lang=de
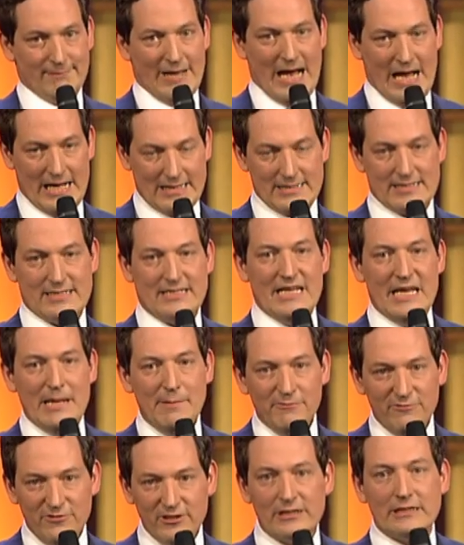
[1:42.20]
Hat's
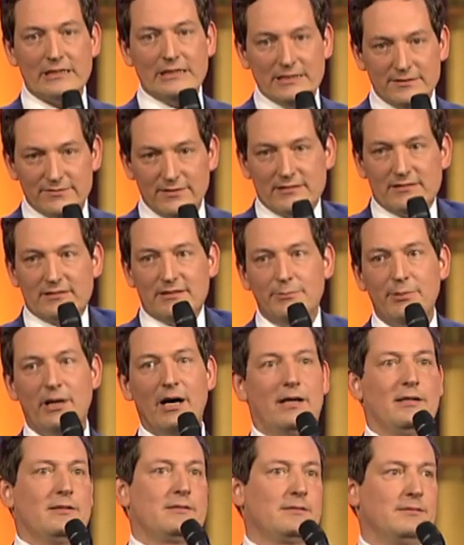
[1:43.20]
ihm wirklich was
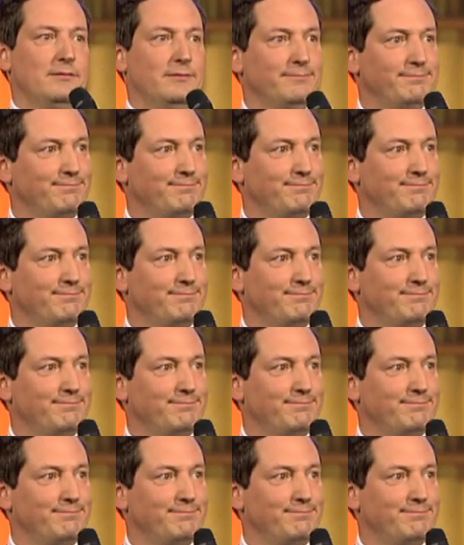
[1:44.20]
gebracht?